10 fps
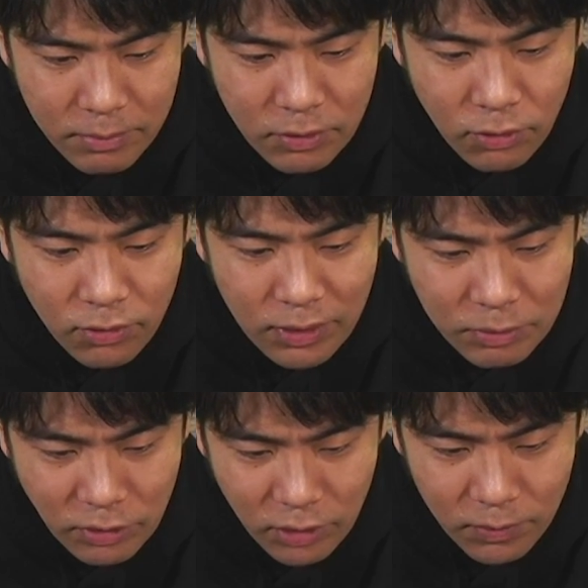ここは
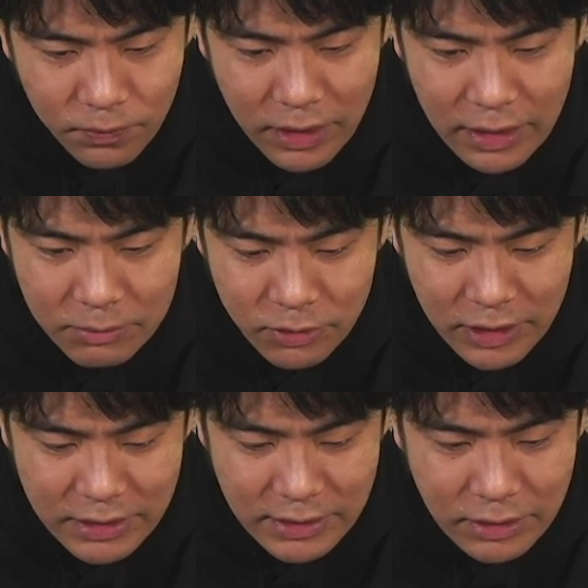もう、ラムを
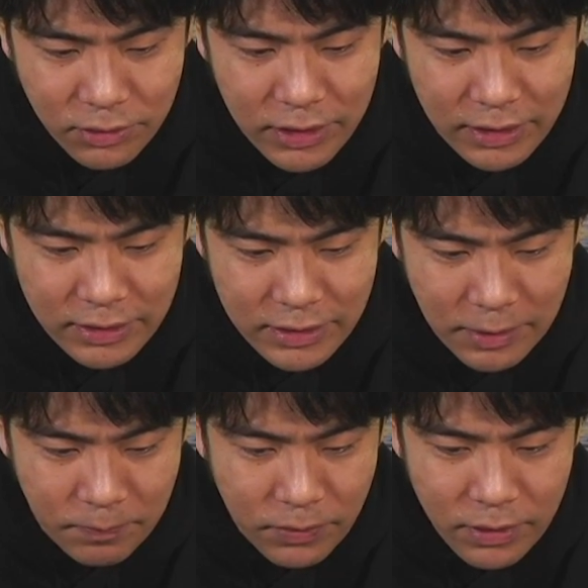出さざるを得ないです
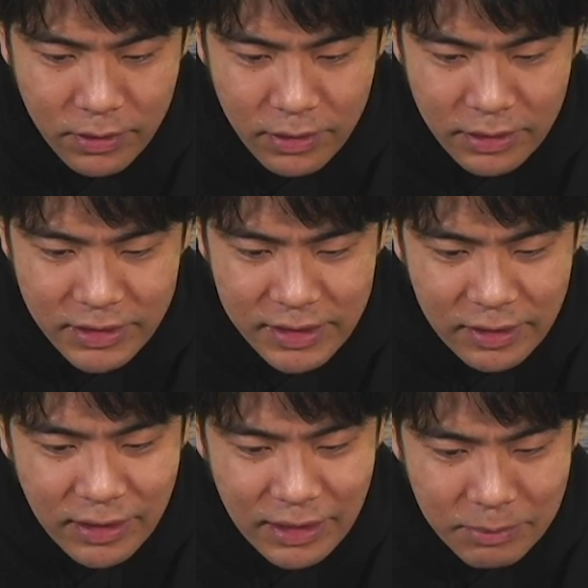ね。捨
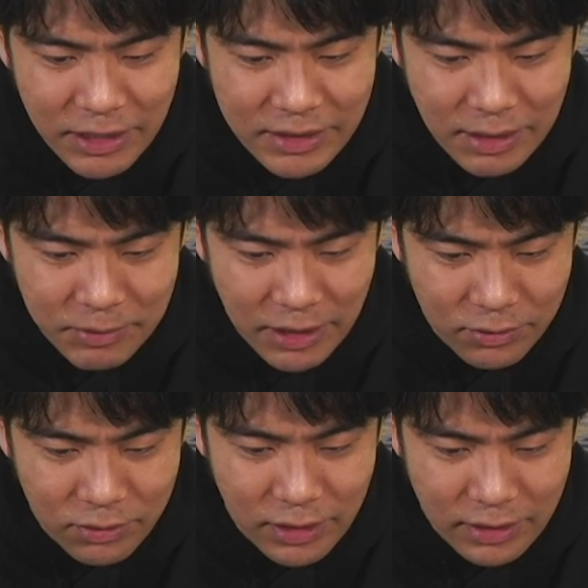てるかラム出すかみたい
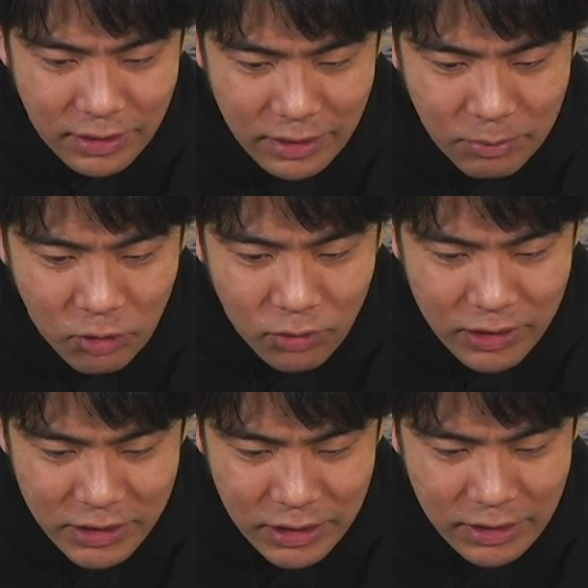なところだったんで、もうこ
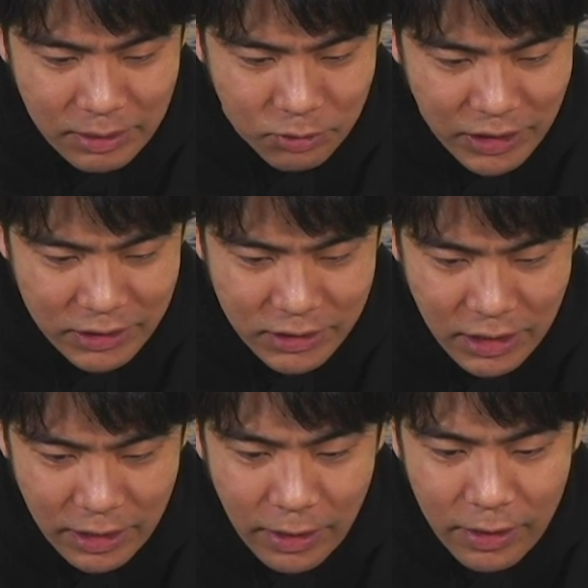こはしっかりラムを出し
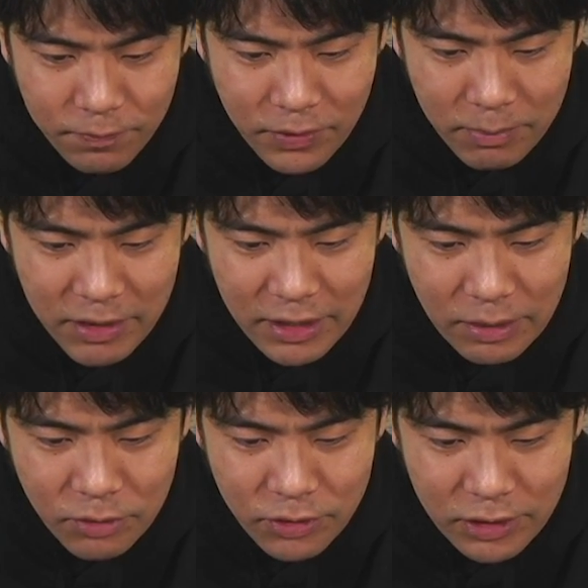て、
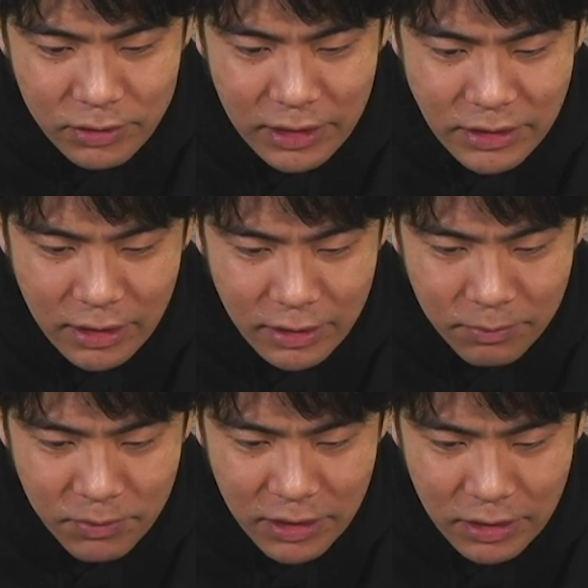右にもユニット出したか
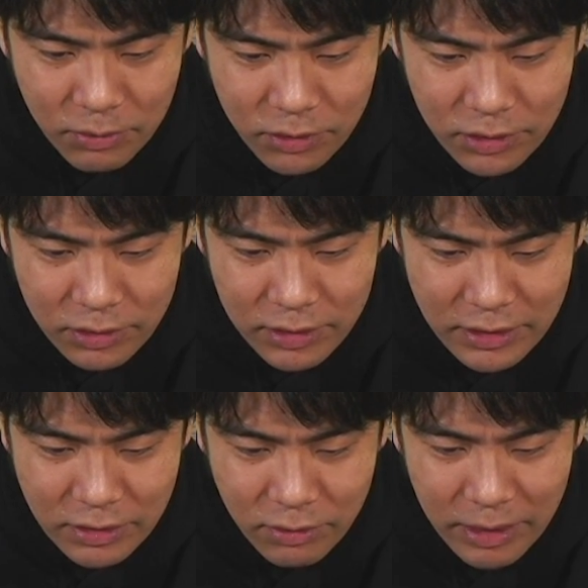な。右にもユニット
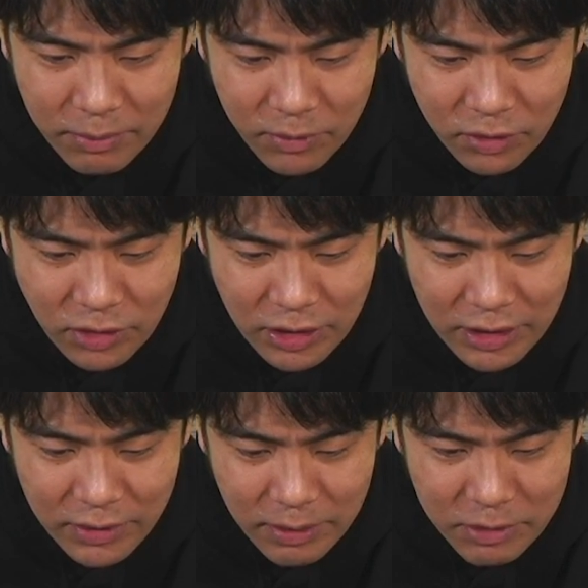出して、これもうちょ
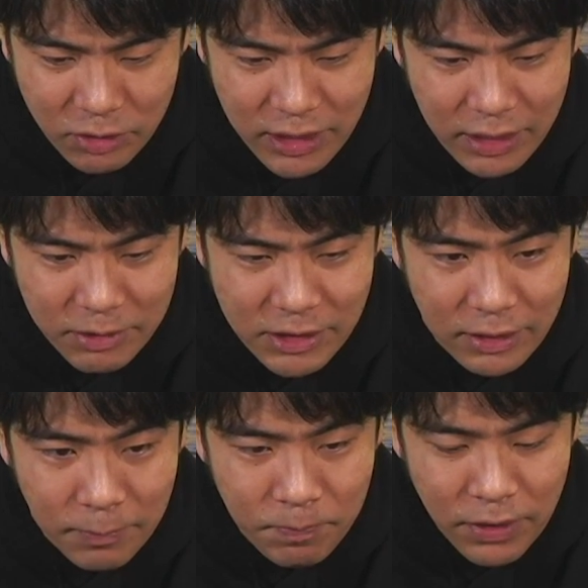いダメージを抑えれまし
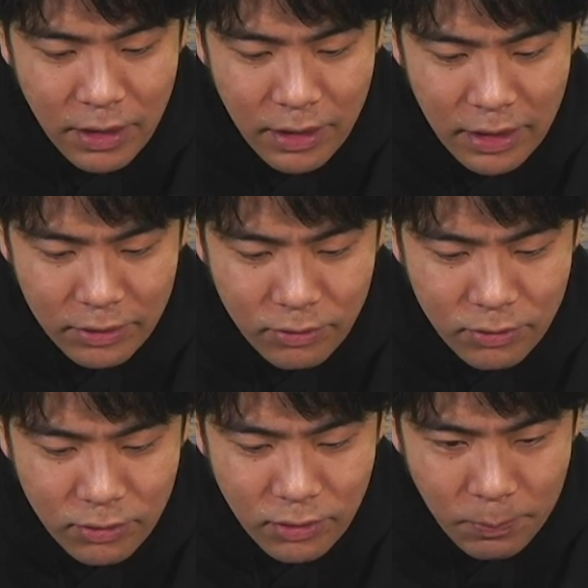たね。
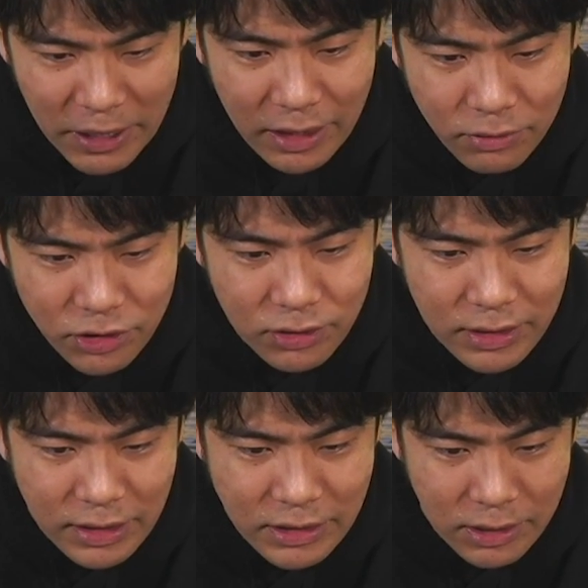ペッカを後ろ
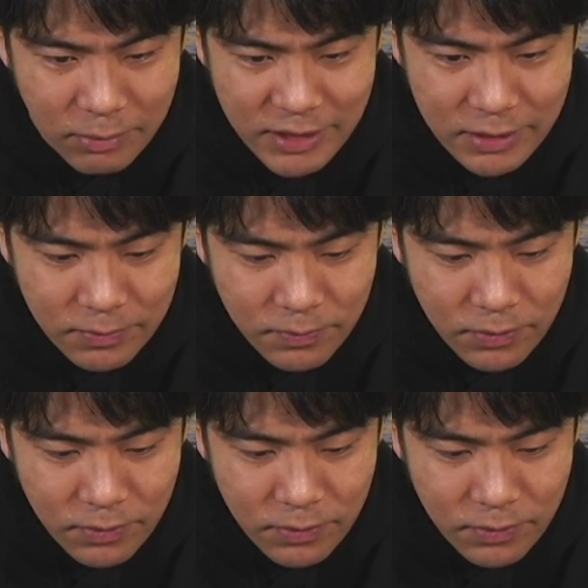から出していきます。